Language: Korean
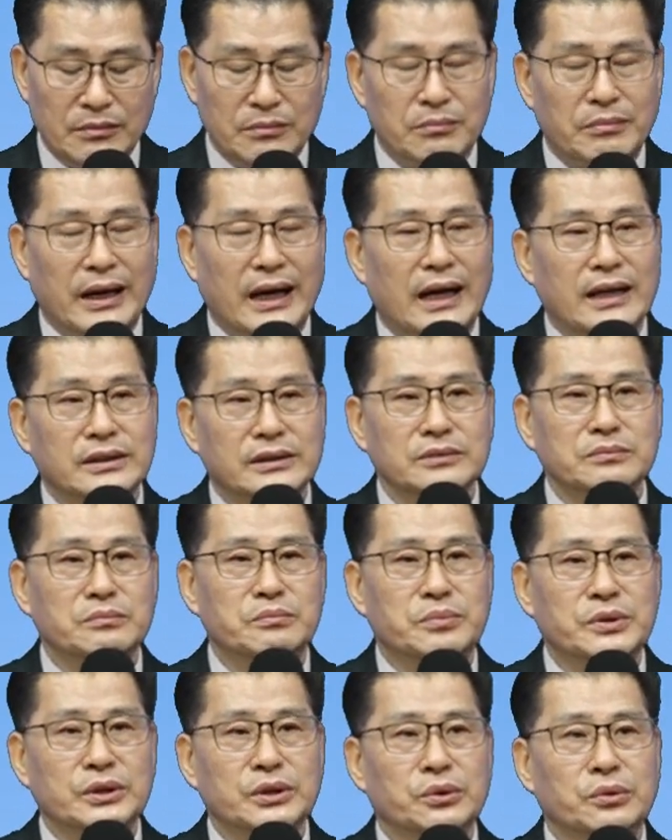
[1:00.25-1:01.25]

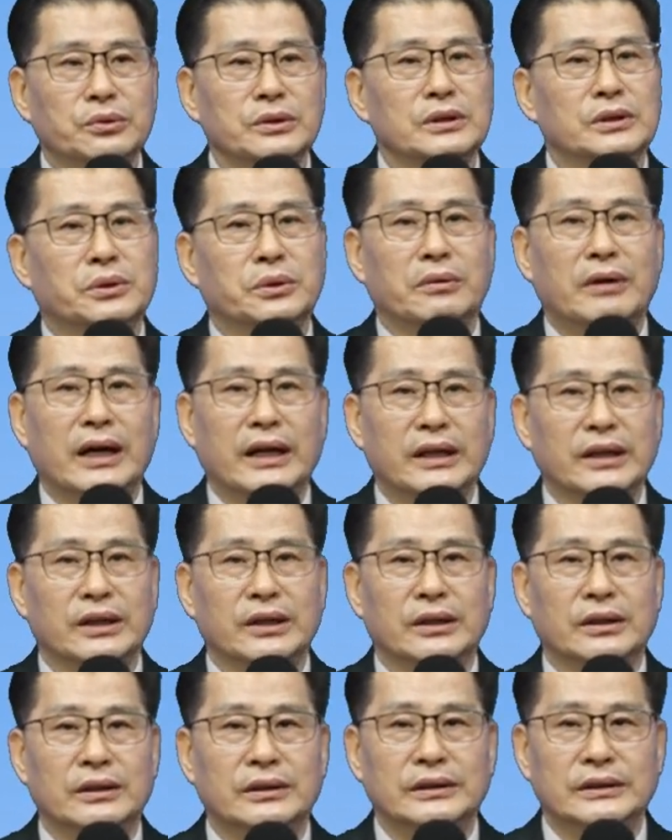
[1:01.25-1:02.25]
많은 미혹을
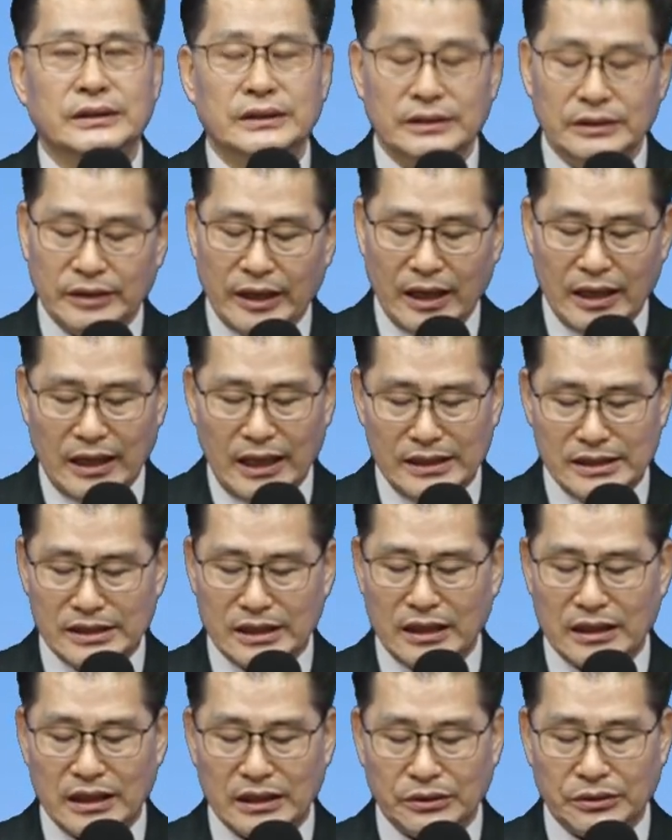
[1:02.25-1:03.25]
통하여 택한
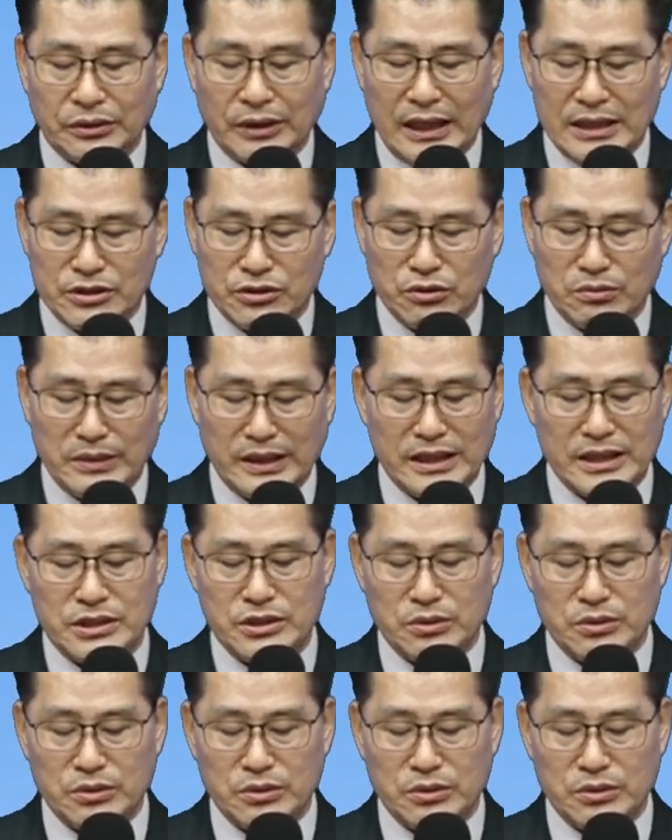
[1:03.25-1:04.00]
자라도 할 수만